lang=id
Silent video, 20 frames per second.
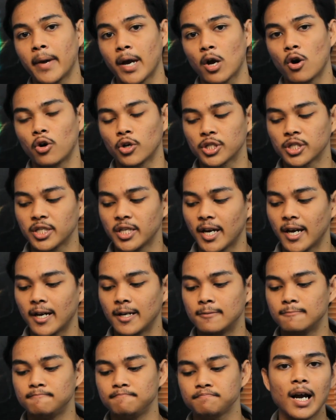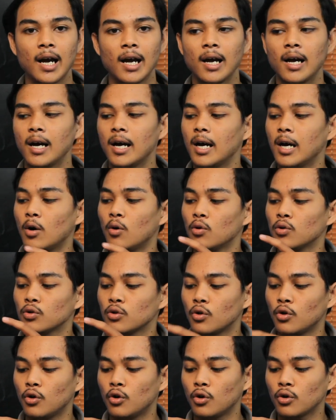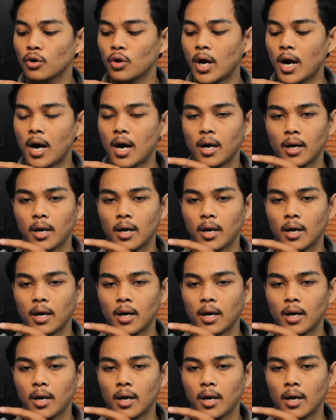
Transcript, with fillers: eh, OS nya ke untuk